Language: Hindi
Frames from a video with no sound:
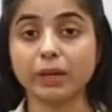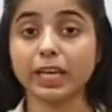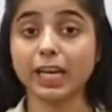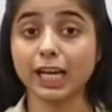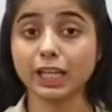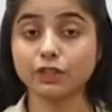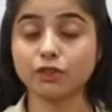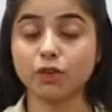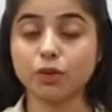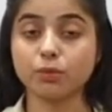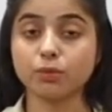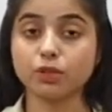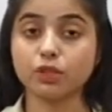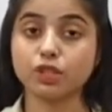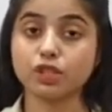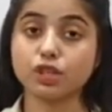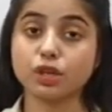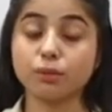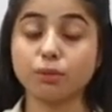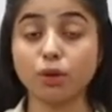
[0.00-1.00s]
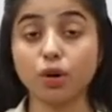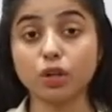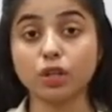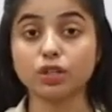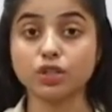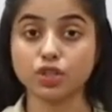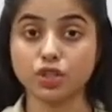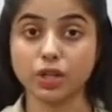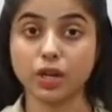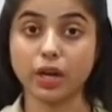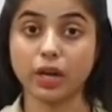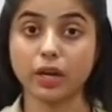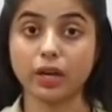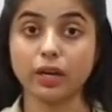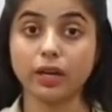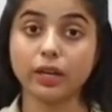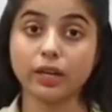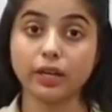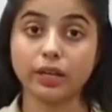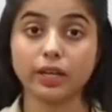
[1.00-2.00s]
में कैश फ्लो पोजीशन बहुत अच्छा है
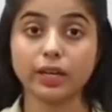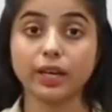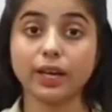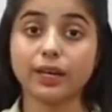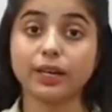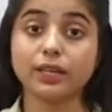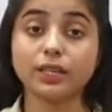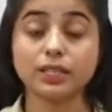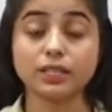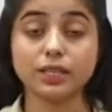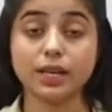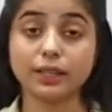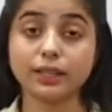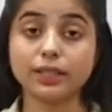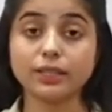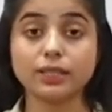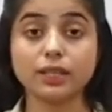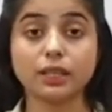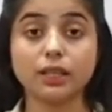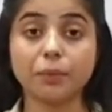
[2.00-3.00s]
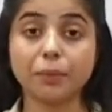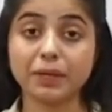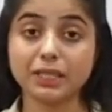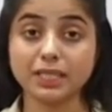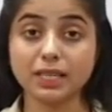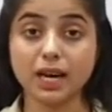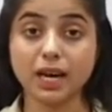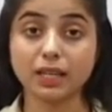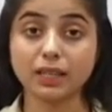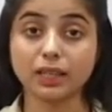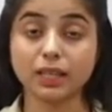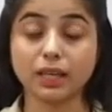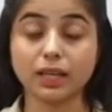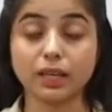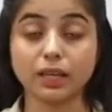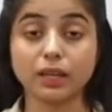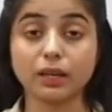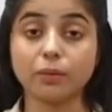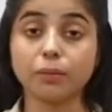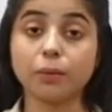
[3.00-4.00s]
ठीक है ज़्यादा से ज़्यादा पैसा आता
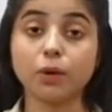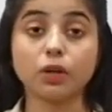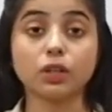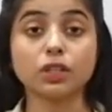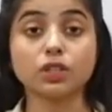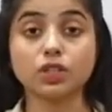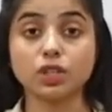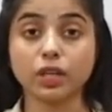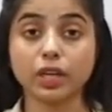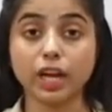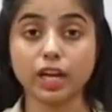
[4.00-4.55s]
है बहुत अच्छा